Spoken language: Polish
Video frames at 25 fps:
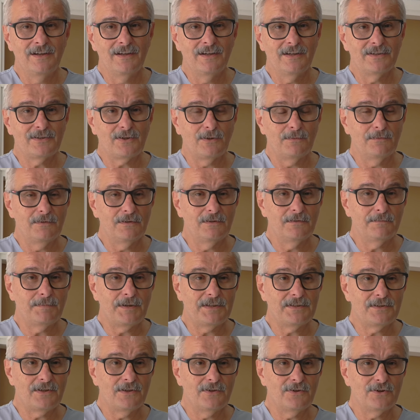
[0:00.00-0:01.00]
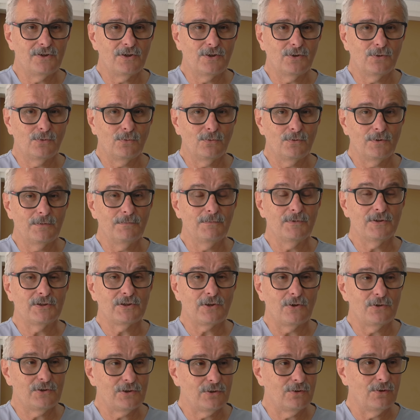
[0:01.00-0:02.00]
Są e, pacjenci, którym
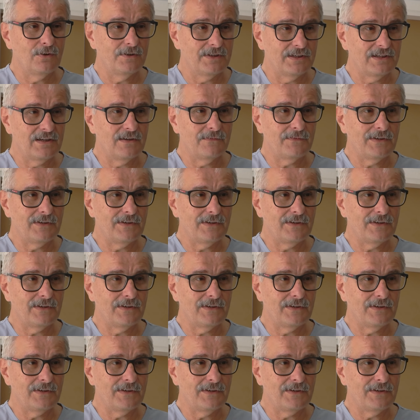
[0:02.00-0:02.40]
coś dolega